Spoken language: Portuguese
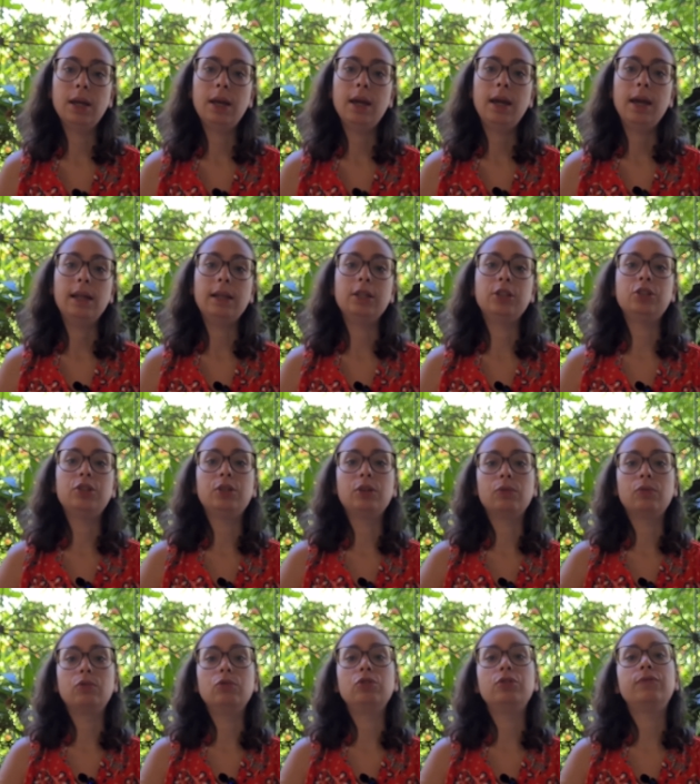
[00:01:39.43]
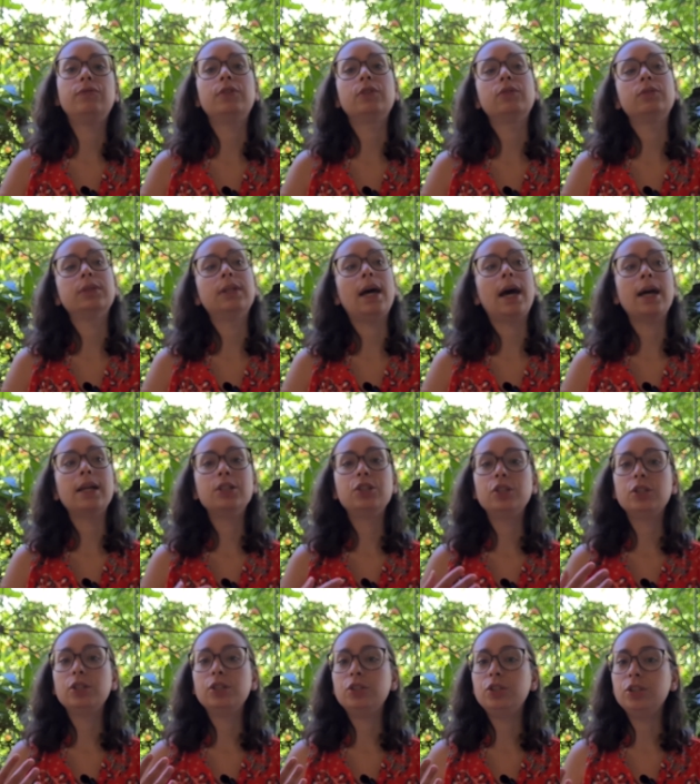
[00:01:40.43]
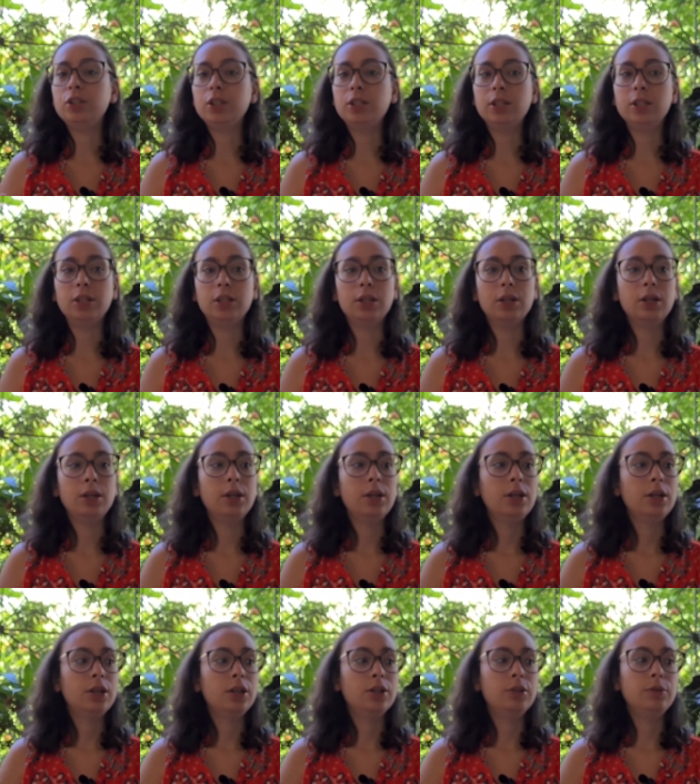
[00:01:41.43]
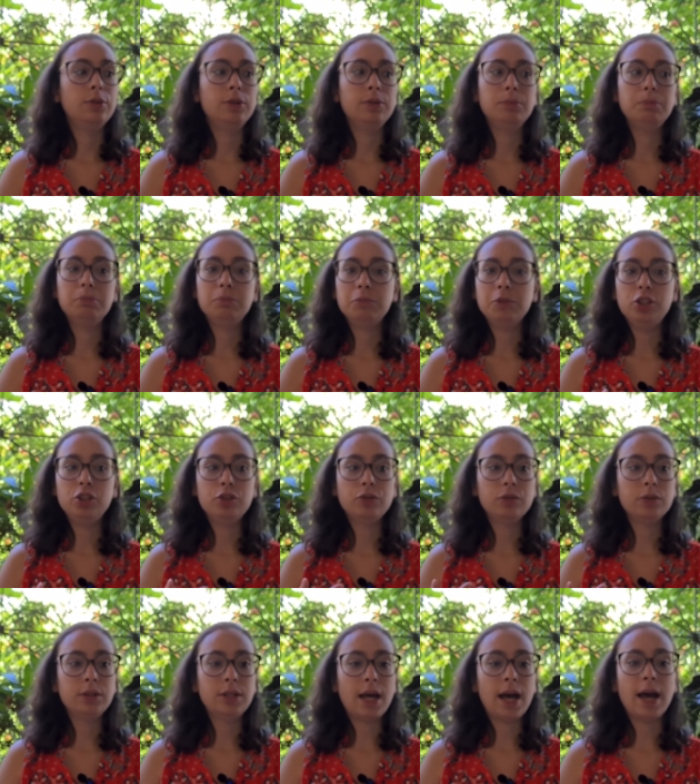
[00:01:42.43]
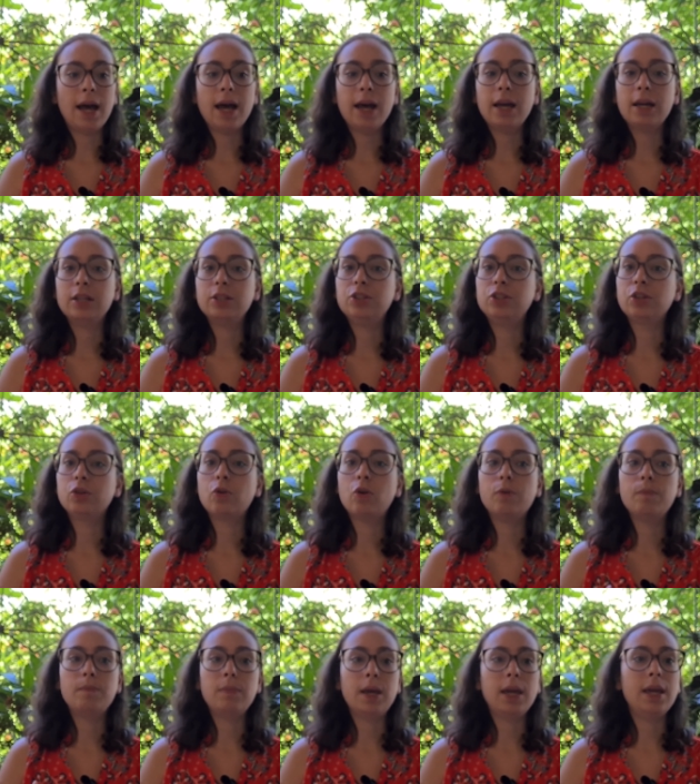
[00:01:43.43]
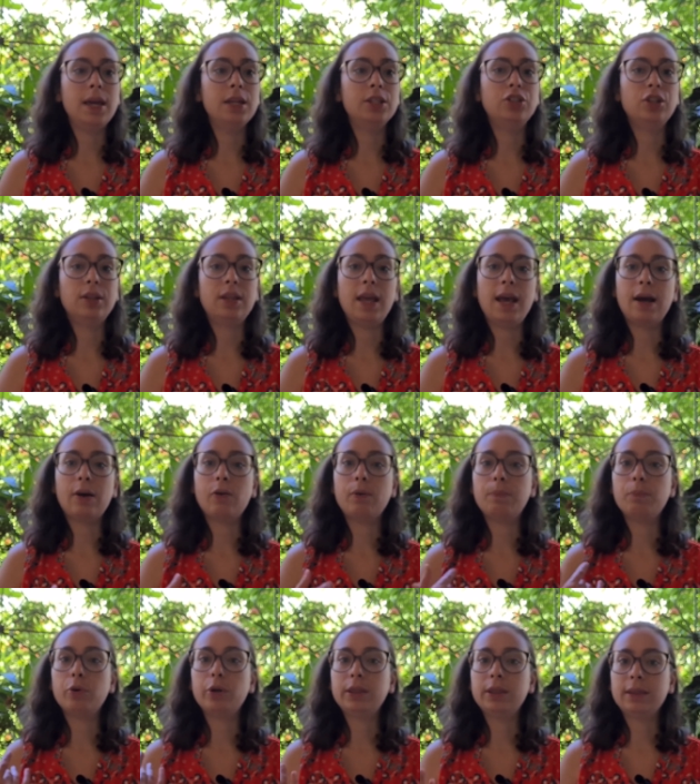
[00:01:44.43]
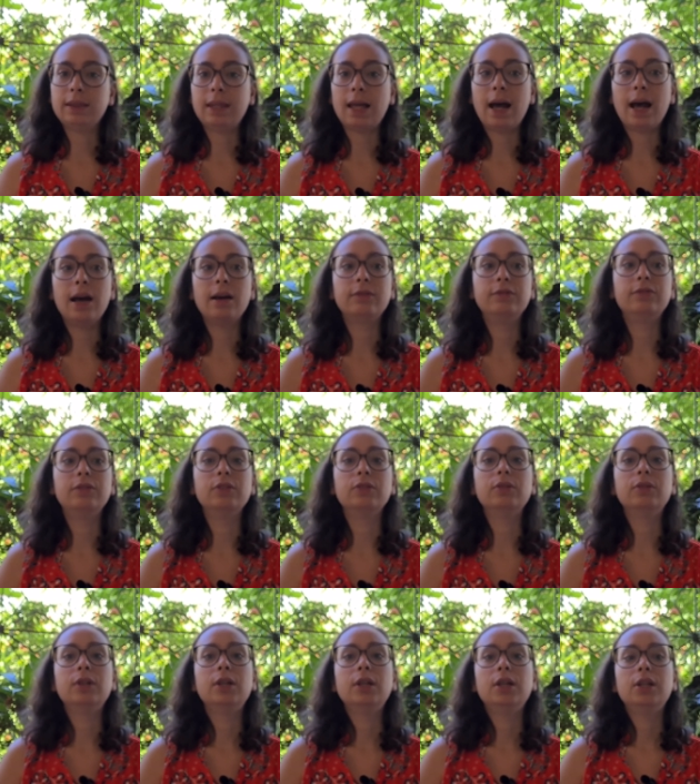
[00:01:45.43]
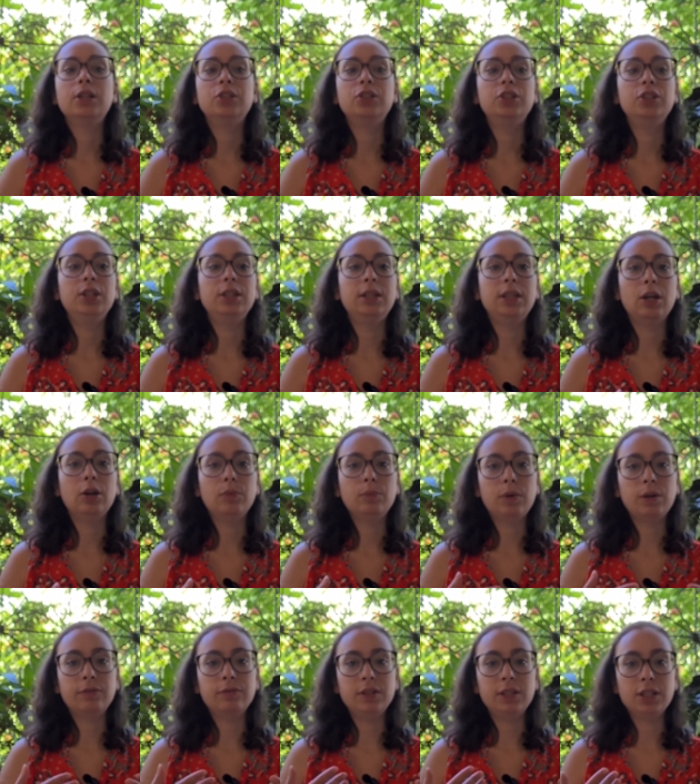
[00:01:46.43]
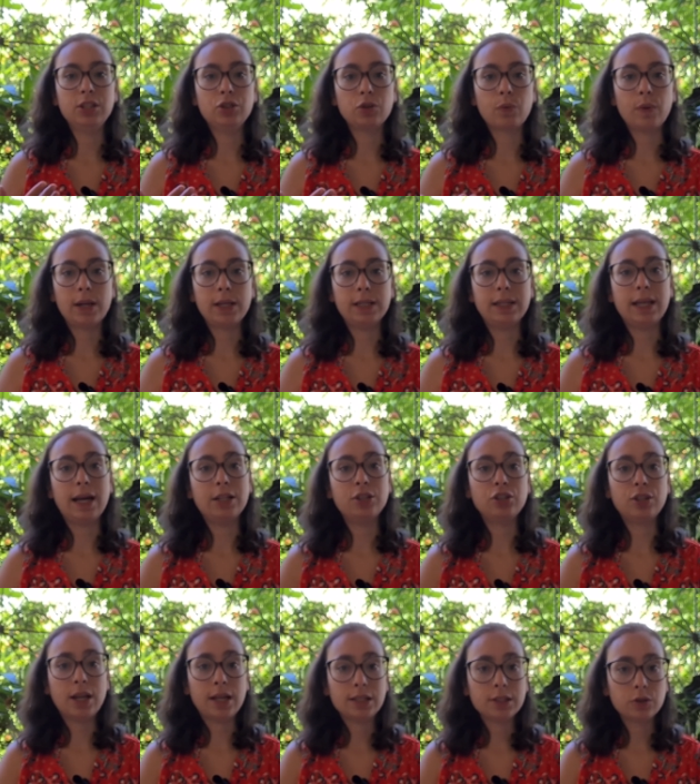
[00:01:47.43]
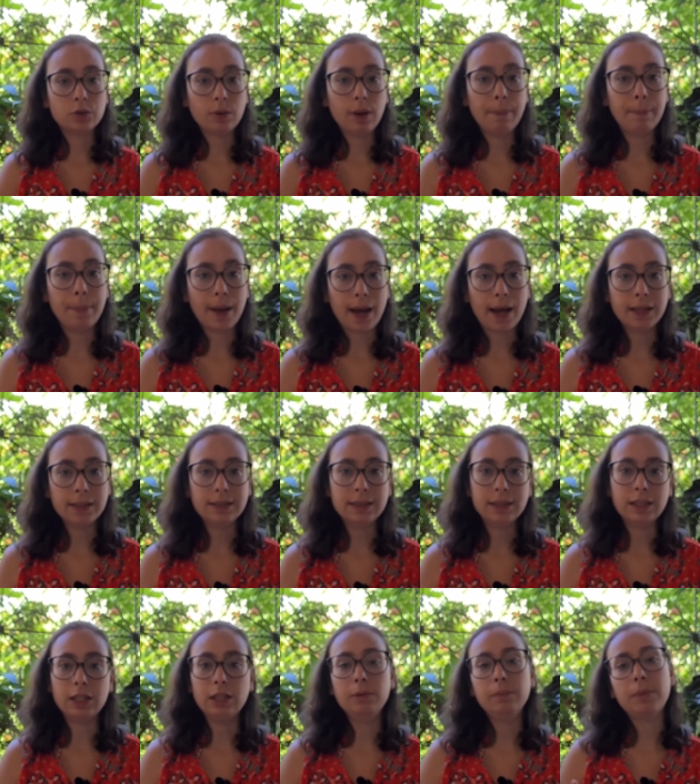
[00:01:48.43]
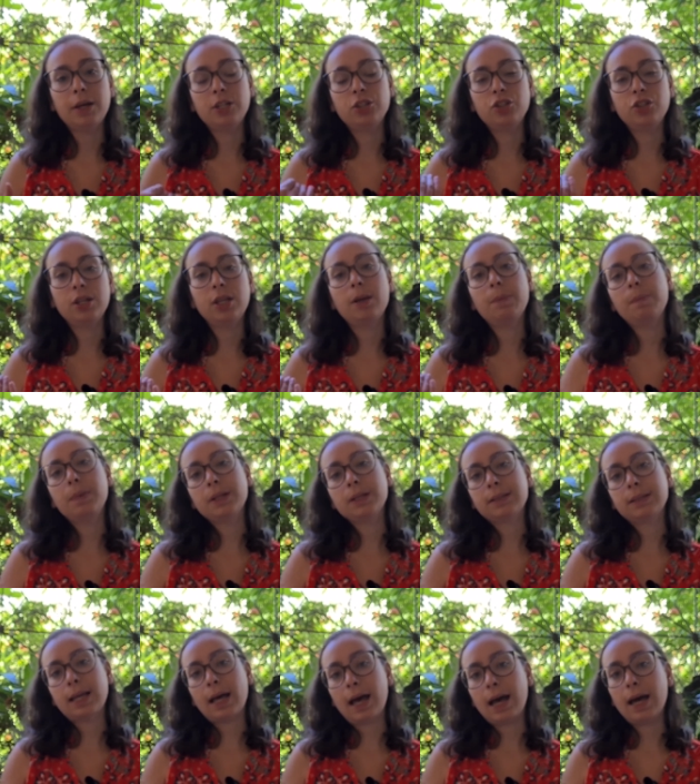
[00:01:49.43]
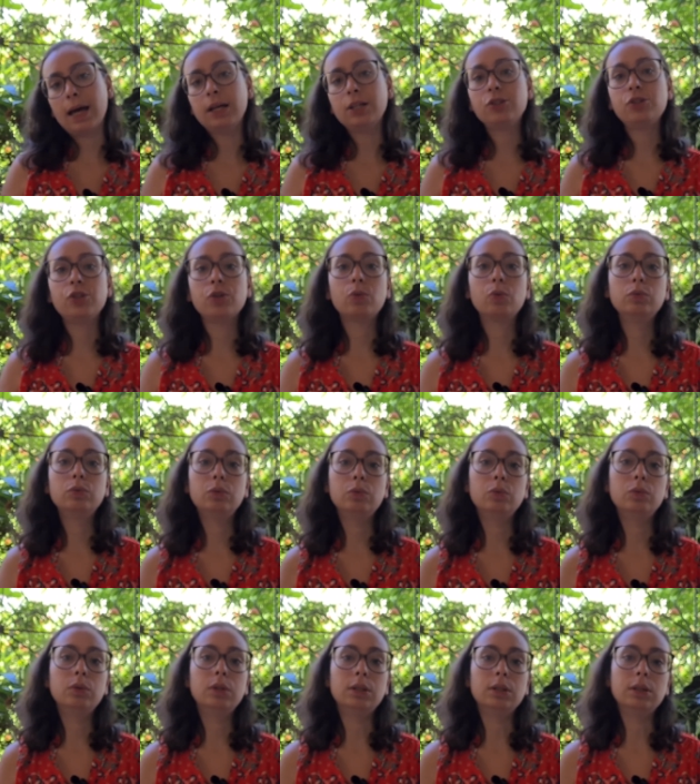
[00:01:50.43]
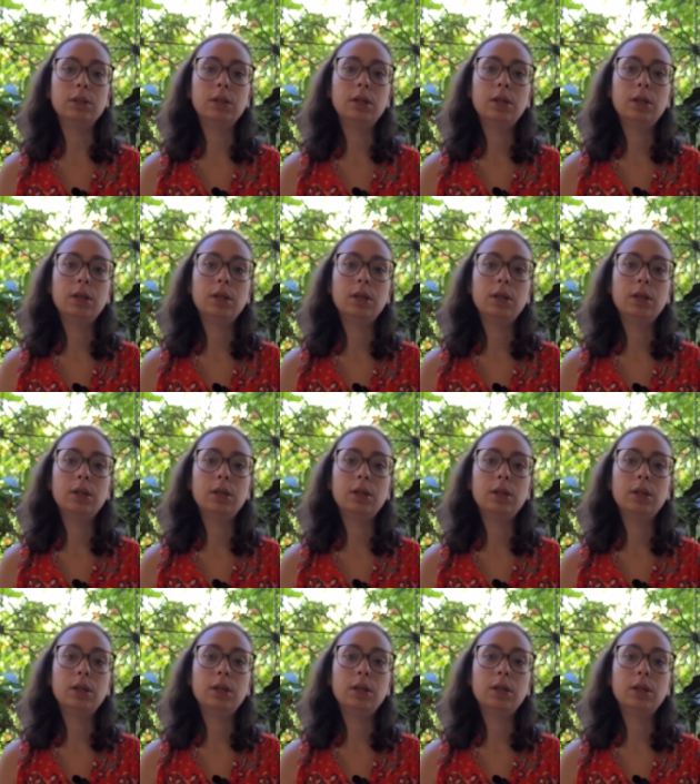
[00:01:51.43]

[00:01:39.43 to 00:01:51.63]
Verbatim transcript: elas estão com dificuldade de estudar, de comer, de ter água potável, de ter uma vida de qualidade na sua base, imagina pensar arte e cultura.